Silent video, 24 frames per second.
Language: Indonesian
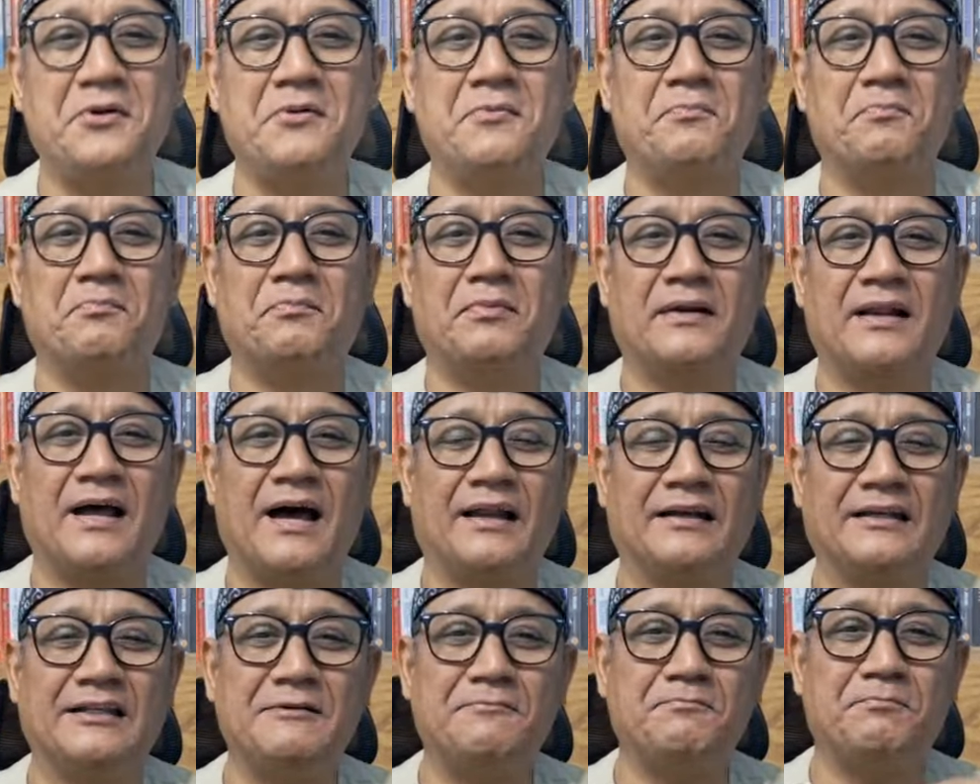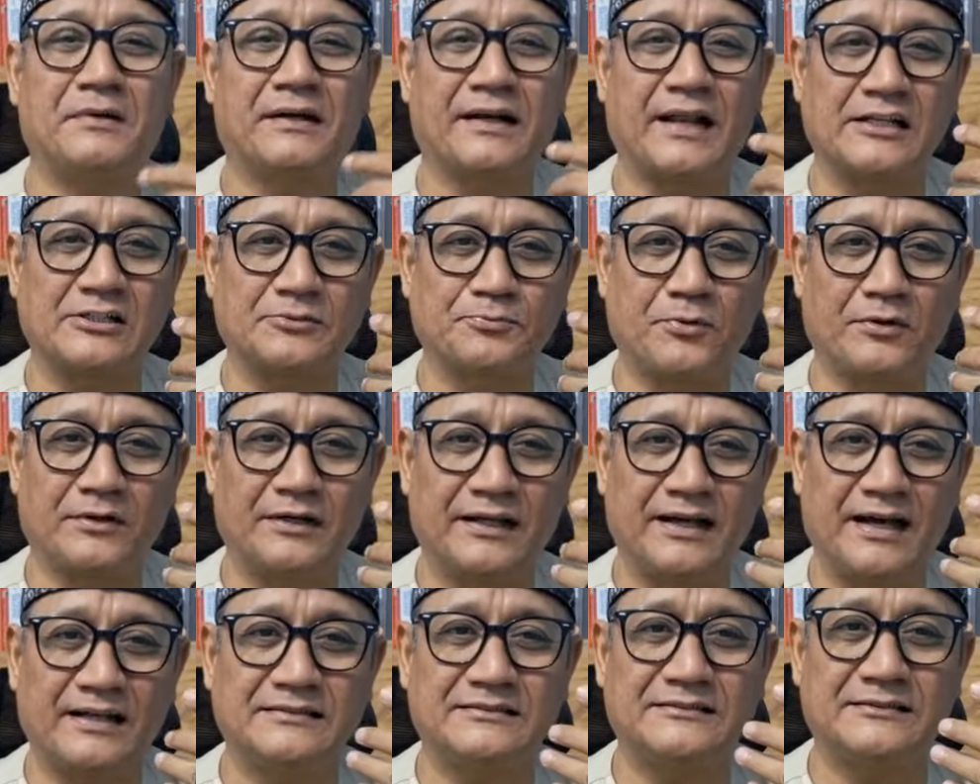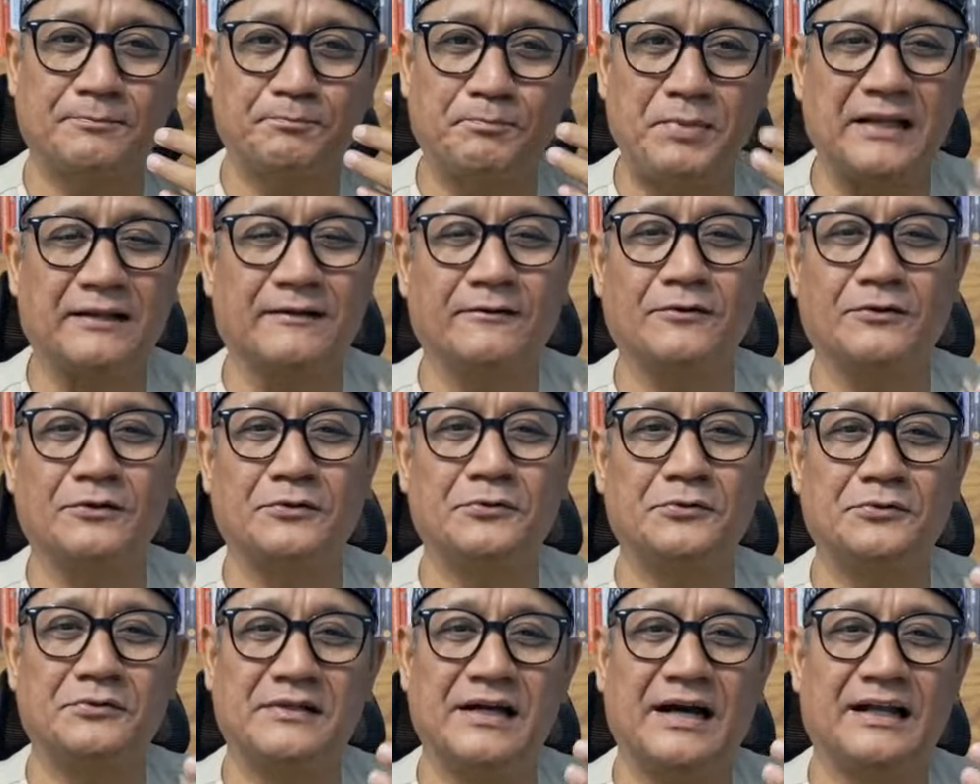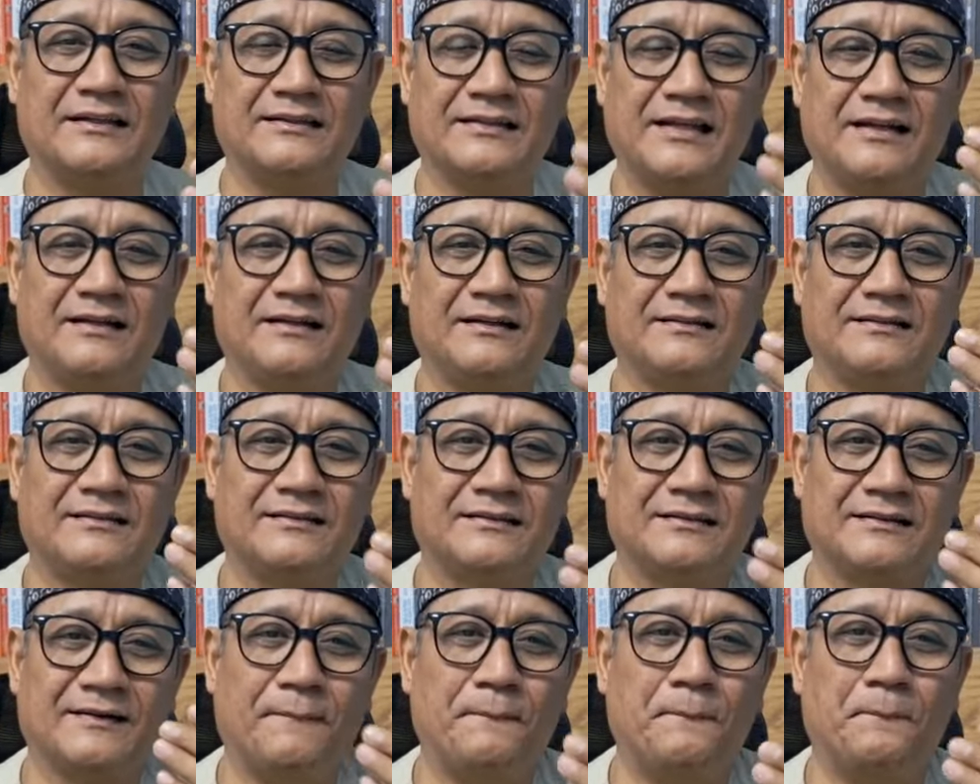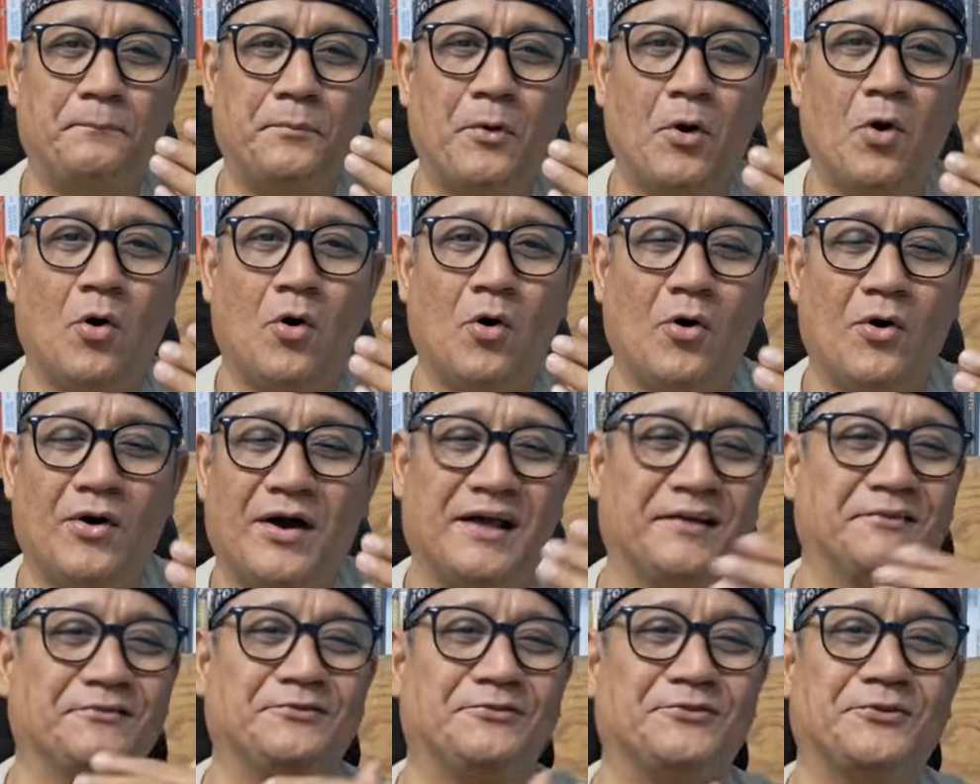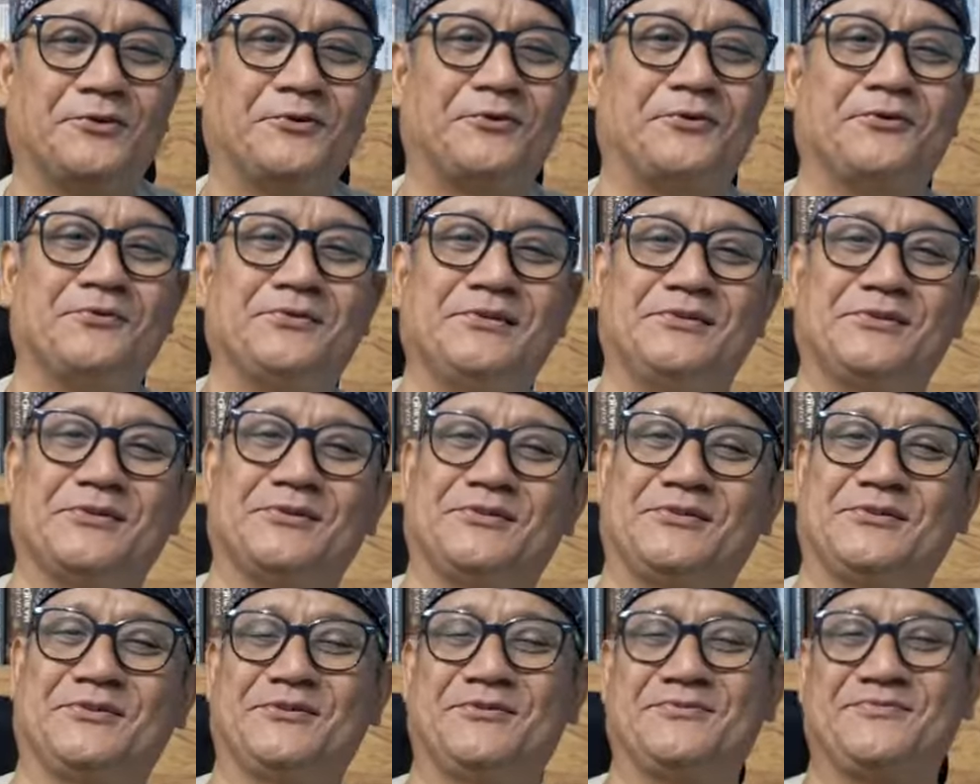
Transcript: berani merespon dengan cepat gugatan kebohongan Joko Widodo.